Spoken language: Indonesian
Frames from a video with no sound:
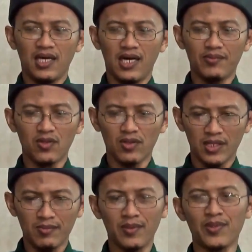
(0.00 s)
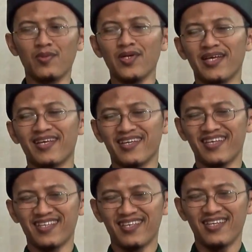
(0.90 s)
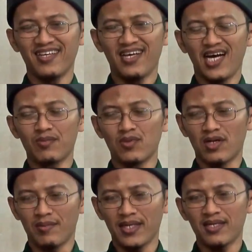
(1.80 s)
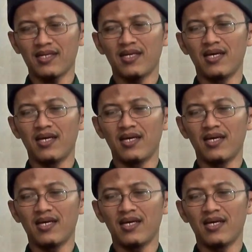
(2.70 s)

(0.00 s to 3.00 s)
Abdurrahim lebih boleh. Abdurrahman